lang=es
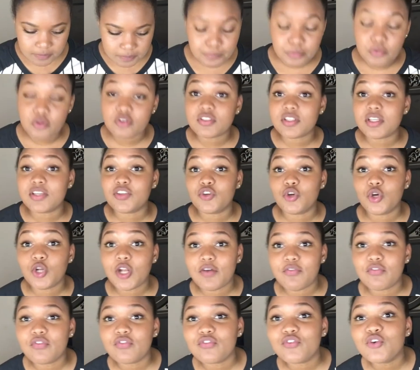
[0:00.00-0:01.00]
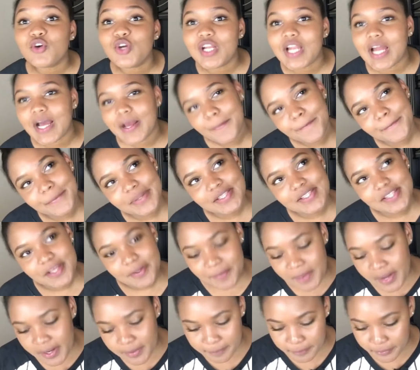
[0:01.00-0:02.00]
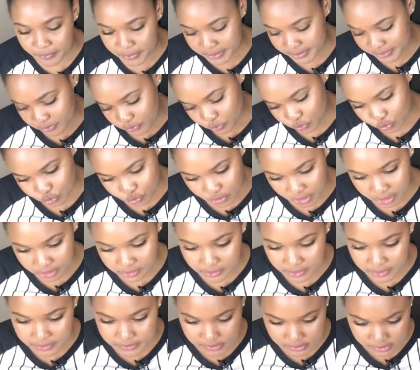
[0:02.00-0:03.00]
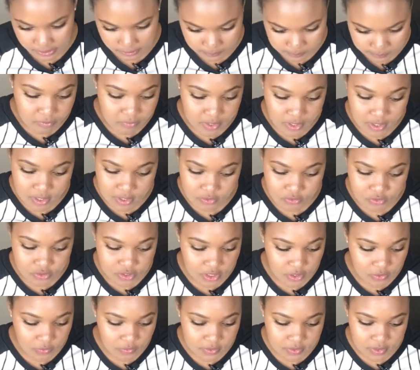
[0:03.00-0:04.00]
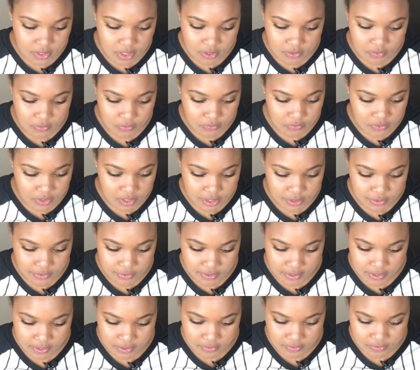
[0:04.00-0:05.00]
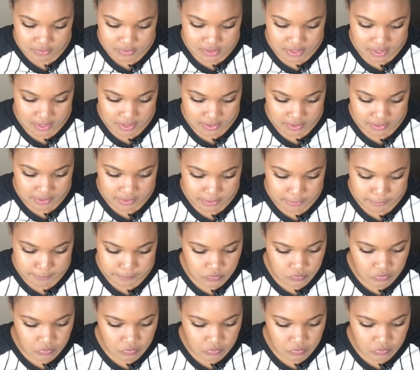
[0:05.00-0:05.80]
Entonces yo la fui y la empecé mal, porque eso no es una trenza. Pero es que uno se encuentra con un lío de cosas aquí que.